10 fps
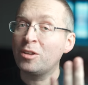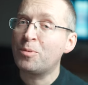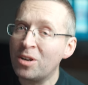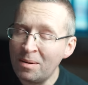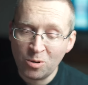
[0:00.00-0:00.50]
do
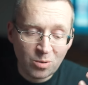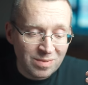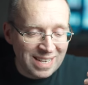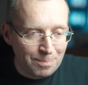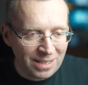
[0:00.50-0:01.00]
programu
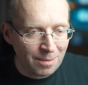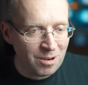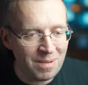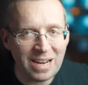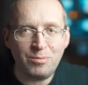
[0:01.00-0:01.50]
Zapytaj
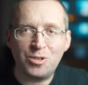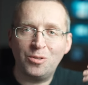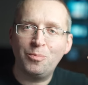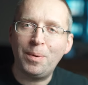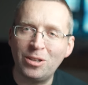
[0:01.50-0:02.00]
Premiera
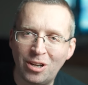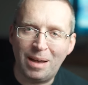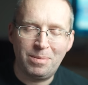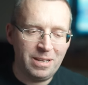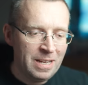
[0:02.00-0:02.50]
przyszedł po to,
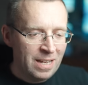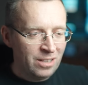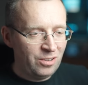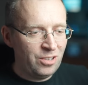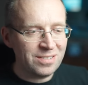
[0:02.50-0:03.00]
aby
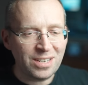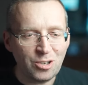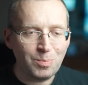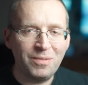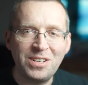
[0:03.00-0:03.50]
dostać
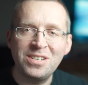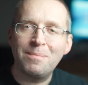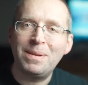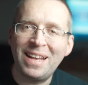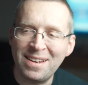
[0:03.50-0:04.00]
odpowiedzi na
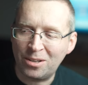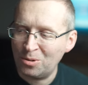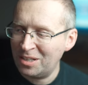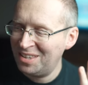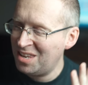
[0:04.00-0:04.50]
pytania,
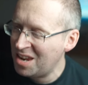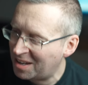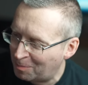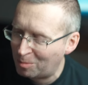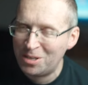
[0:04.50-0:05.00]
których
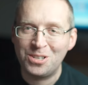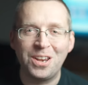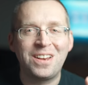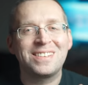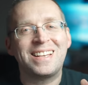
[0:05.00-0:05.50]
nikt
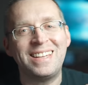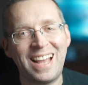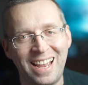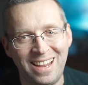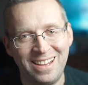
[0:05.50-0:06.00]
publicznie nie
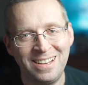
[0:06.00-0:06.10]
zadaje.